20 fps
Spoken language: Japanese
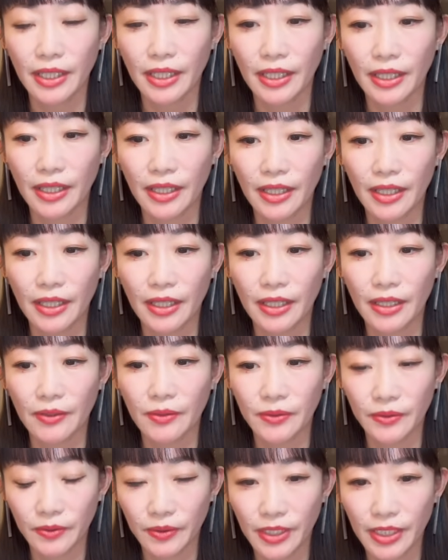
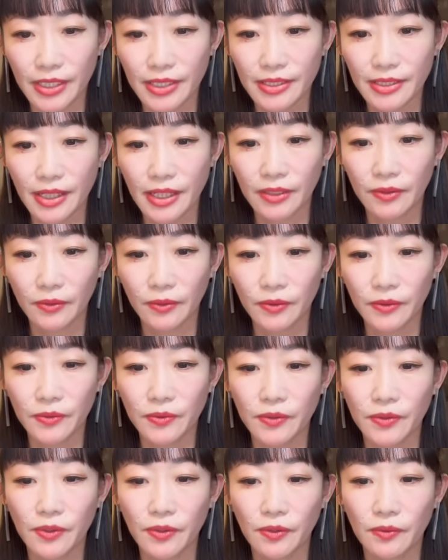えー、お祈りしたいという
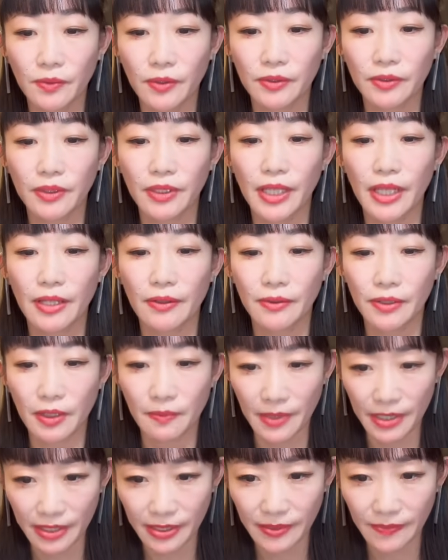ふうに思っており
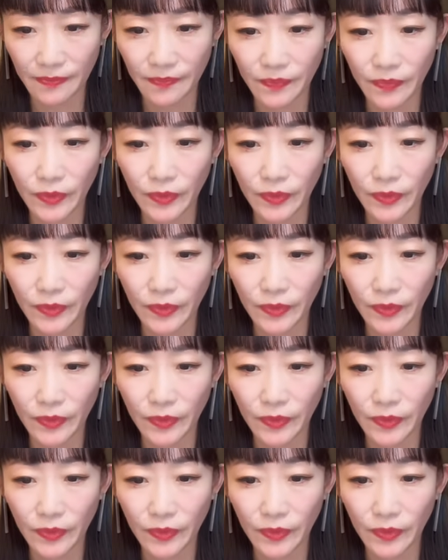ます。